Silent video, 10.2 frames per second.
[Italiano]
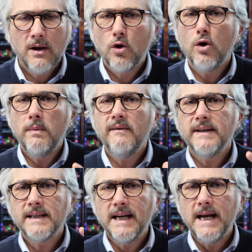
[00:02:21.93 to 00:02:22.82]
Come
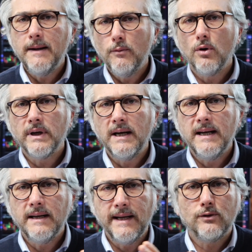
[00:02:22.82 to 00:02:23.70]
vedremo
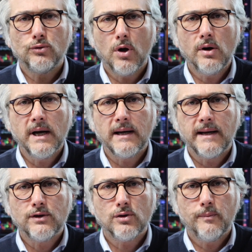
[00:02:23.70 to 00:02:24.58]
nei tutorial
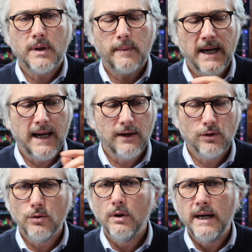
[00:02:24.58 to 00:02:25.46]
che sto
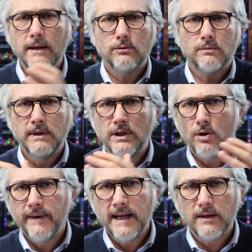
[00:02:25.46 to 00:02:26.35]
preparando e li
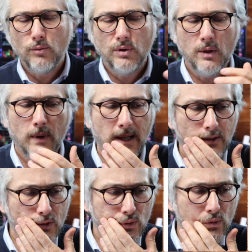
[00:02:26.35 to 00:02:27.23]
troverete tutti
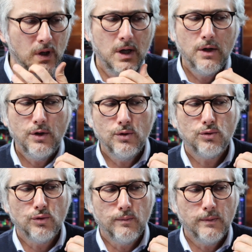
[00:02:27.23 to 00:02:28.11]
quanti su
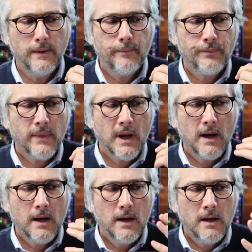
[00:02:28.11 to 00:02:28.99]
YouTube,
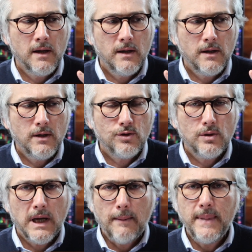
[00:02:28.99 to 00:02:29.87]

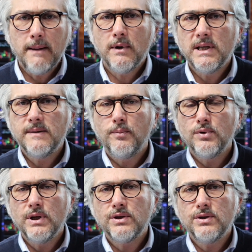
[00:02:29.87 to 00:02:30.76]
Abbiamo a
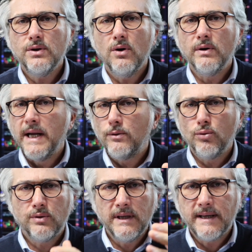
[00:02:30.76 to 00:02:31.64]
disposizione,
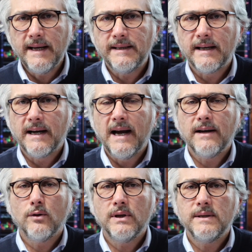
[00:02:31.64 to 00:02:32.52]
tutti i trader
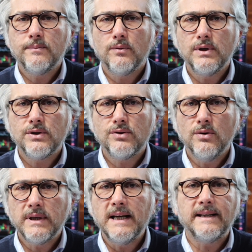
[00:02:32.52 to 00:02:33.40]
hanno a
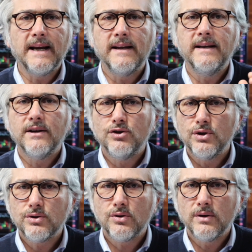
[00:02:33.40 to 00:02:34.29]
disposizione le tecniche
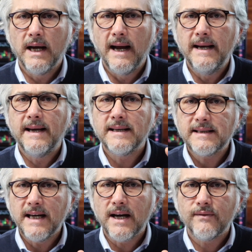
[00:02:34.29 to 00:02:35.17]
gestionali che
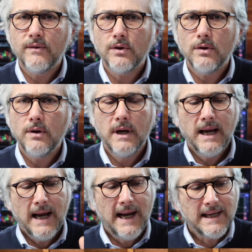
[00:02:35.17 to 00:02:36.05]
servono
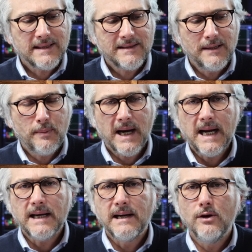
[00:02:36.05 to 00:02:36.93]
a
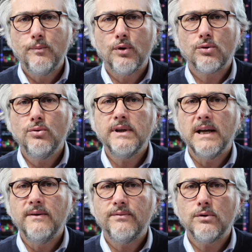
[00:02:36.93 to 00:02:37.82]
separare le opportunità
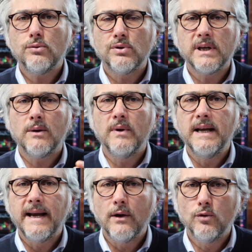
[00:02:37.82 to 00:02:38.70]
infruttuose da quelle
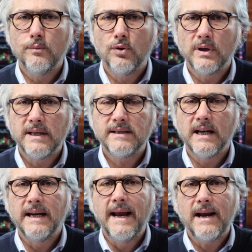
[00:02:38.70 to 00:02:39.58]
che hanno un
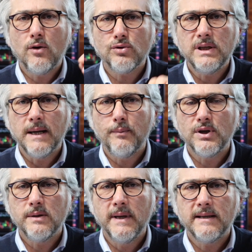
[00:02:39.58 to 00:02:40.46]
potenziale. È così che poi
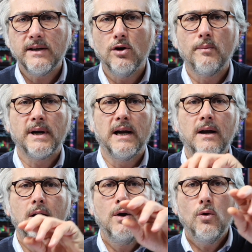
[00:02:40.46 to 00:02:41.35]
si mette in opera
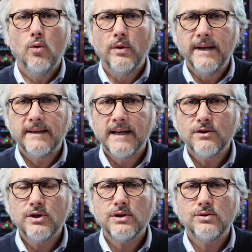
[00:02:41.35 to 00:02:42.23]
un'intera
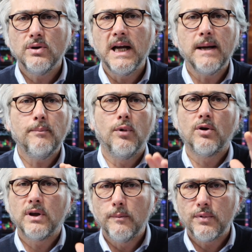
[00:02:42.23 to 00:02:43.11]
gestione che
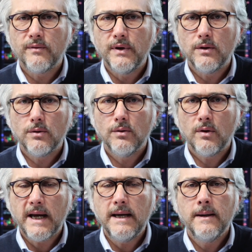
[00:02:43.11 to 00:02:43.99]
porta a un profitto.
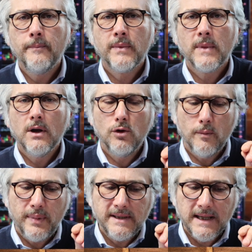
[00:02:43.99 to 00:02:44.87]
Okay?
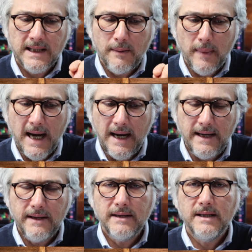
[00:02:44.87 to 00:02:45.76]
Non pensate
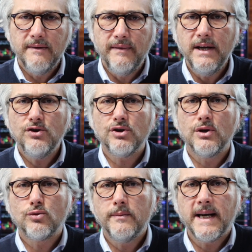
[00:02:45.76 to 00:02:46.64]
mai di vincere
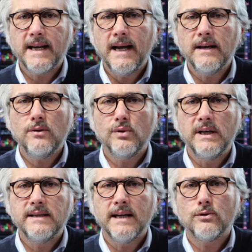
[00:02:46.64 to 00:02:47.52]
sui mercati
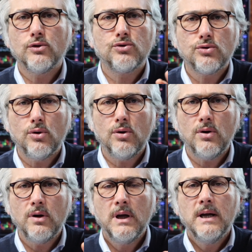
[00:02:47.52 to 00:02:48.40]
utilizzando
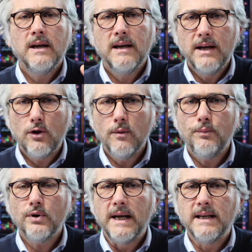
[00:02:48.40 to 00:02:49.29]
solo le
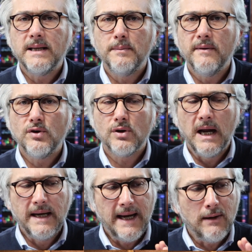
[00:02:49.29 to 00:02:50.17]
componenti
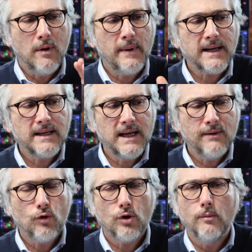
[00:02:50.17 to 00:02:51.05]
previsionali. È una parte del
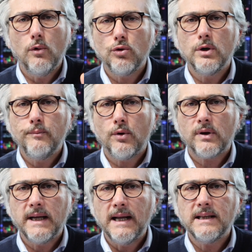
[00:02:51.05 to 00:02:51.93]
lavoro molto
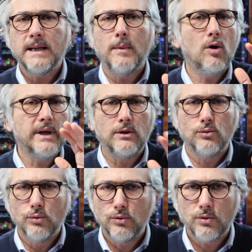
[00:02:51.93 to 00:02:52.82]
importante, ma non è
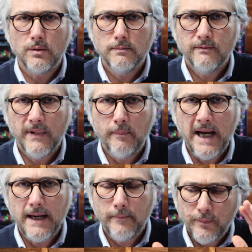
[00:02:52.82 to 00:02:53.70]
tutto. Va
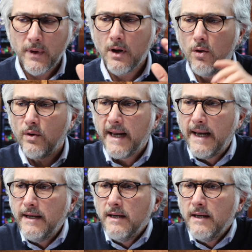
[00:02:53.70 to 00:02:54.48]
bene? Ok.